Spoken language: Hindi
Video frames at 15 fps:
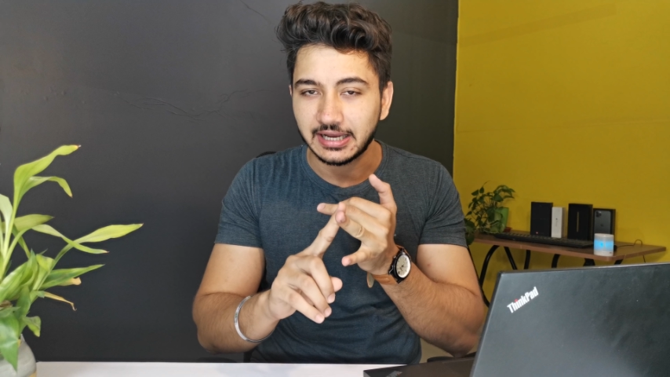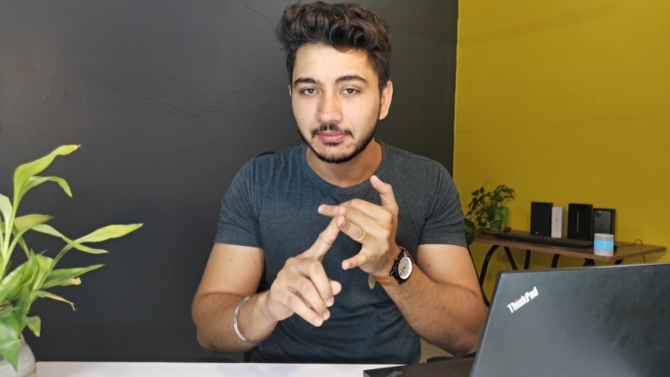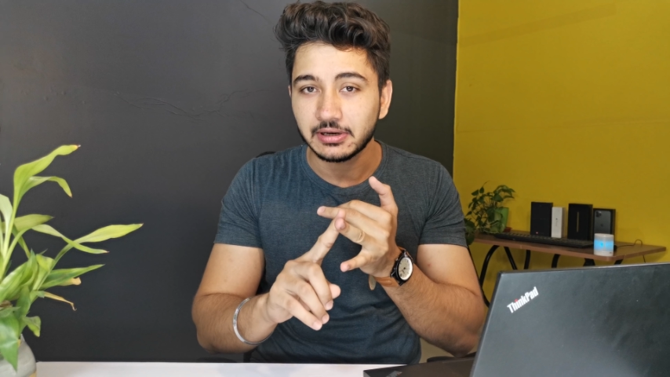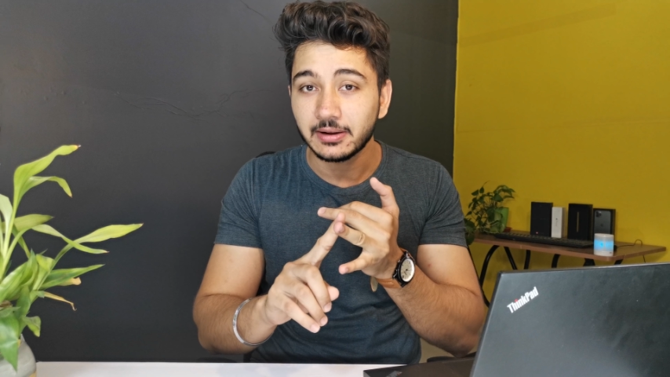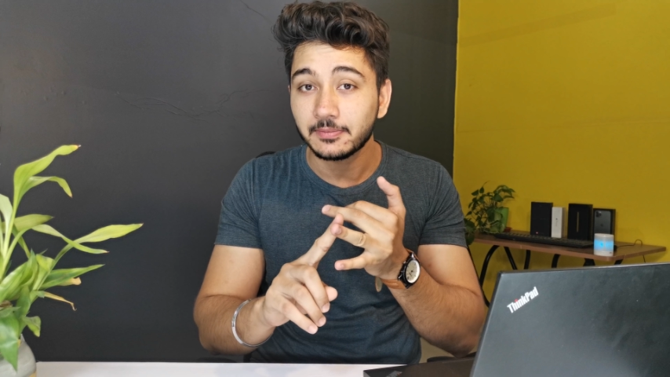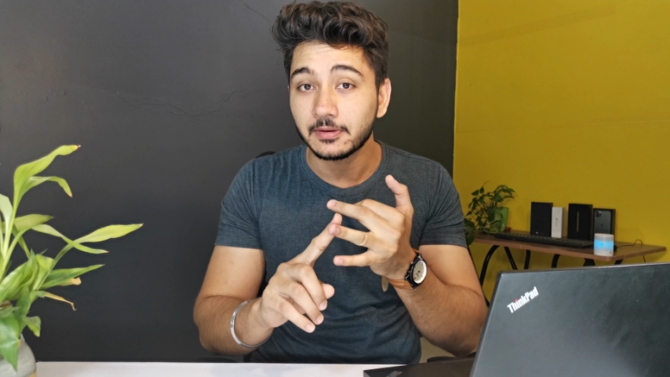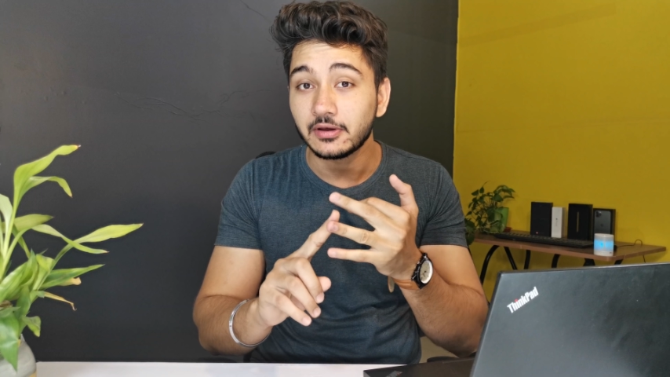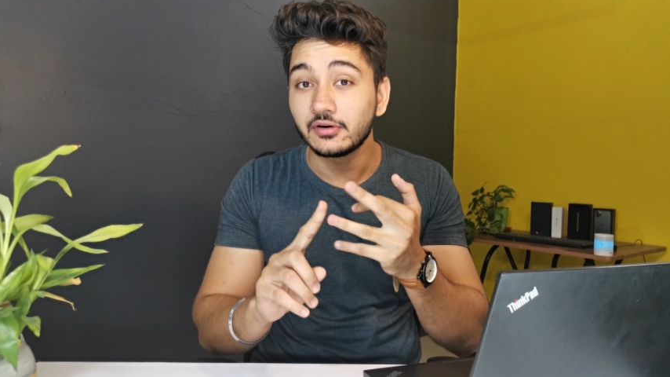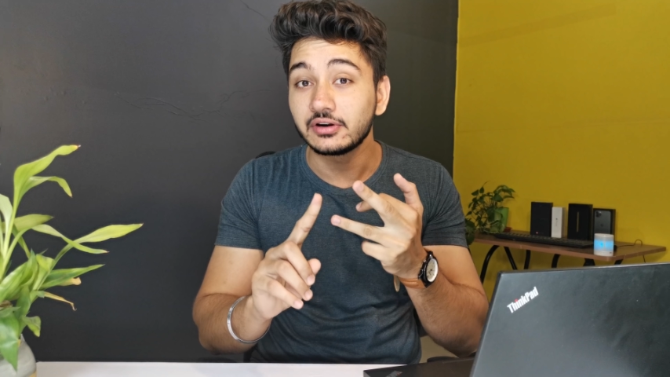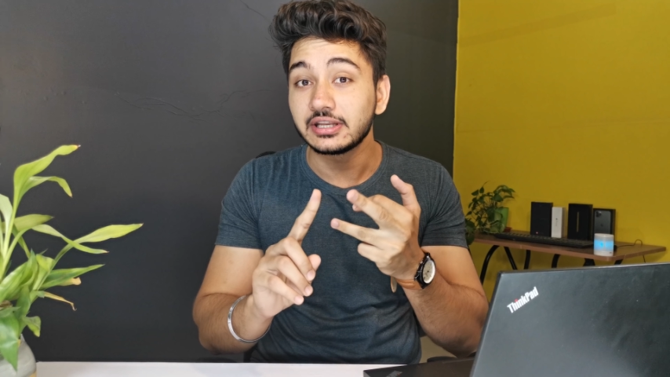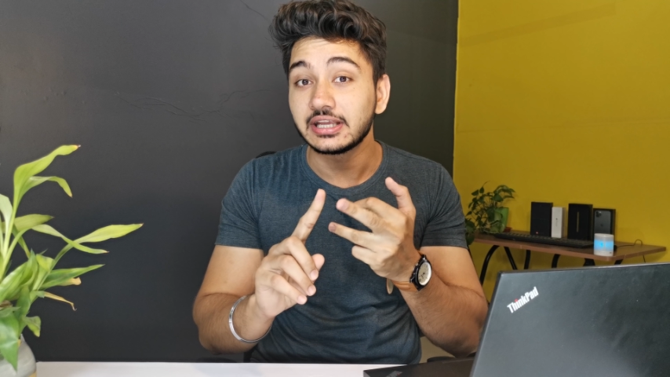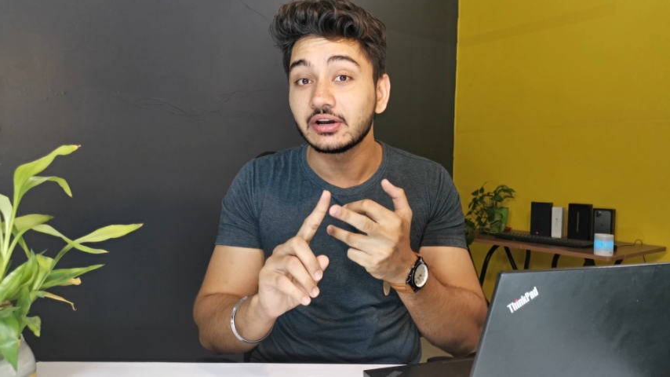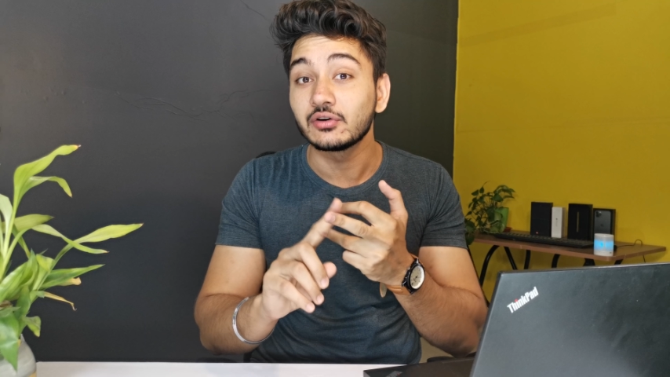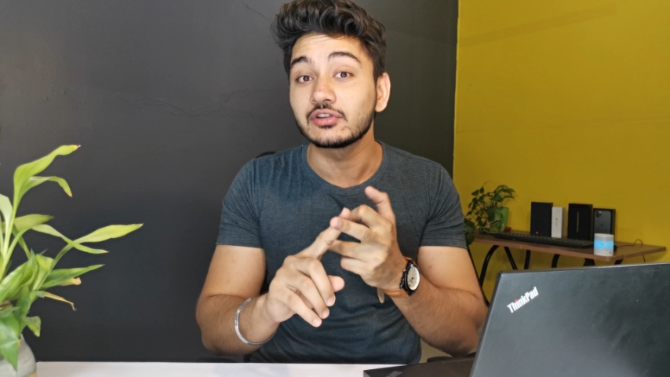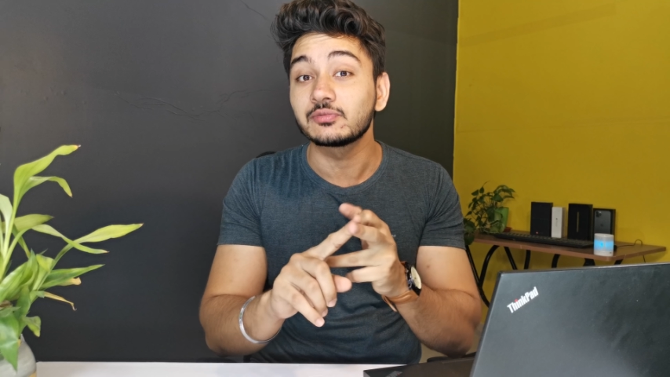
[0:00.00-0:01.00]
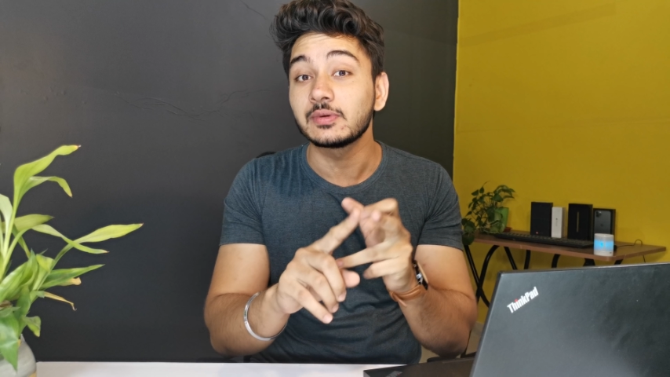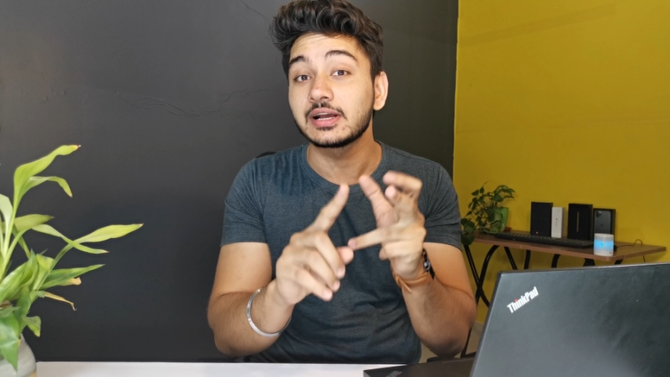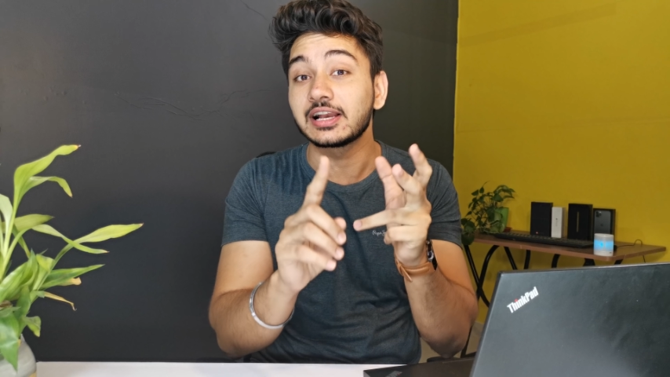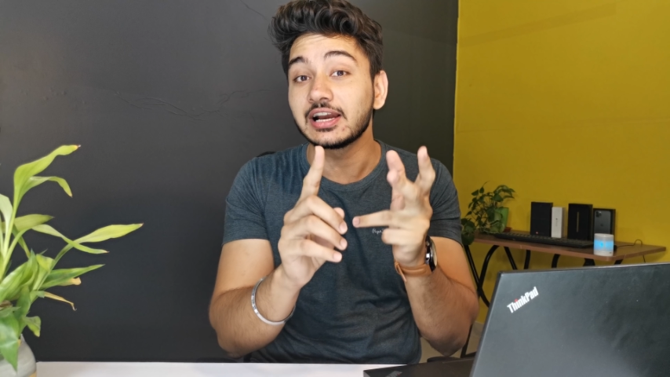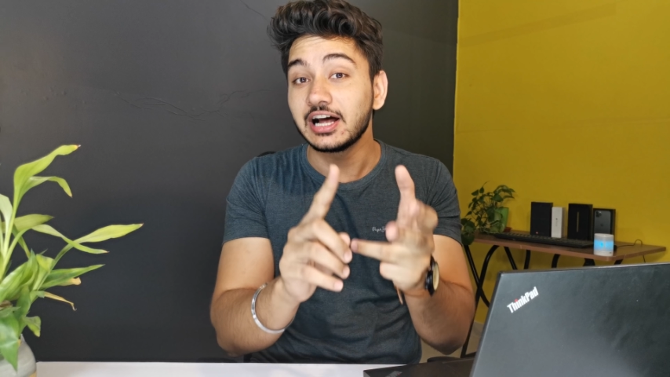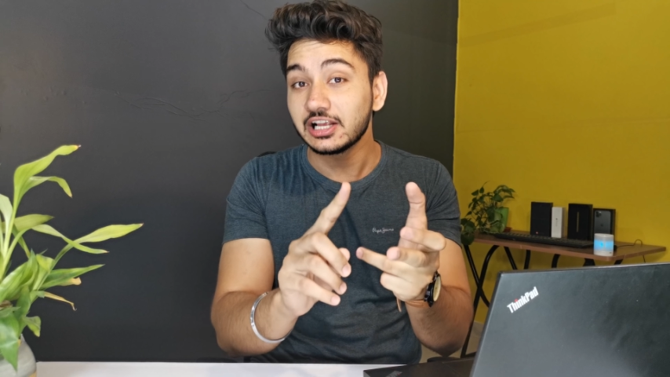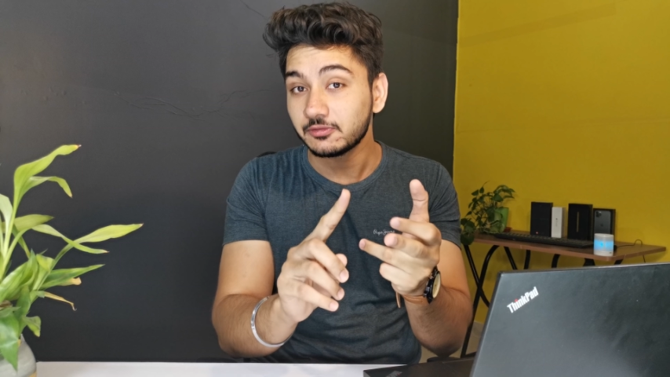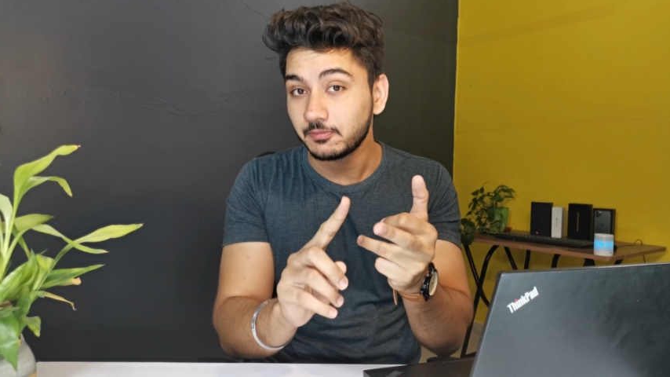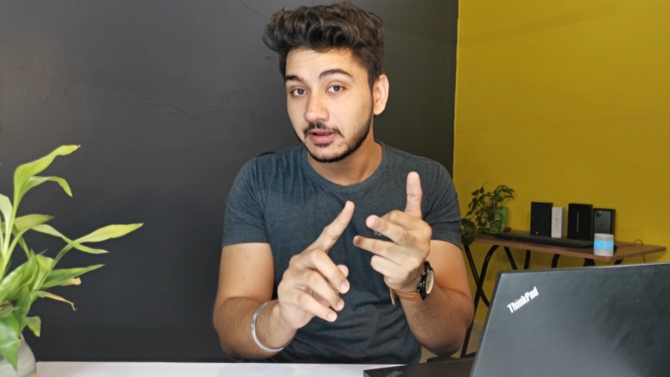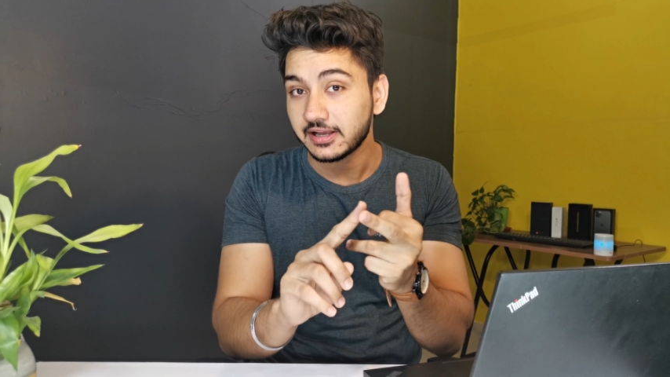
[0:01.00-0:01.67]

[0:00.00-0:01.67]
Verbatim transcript: कैमरा प्रायोरिटी है और इसमें ग्लास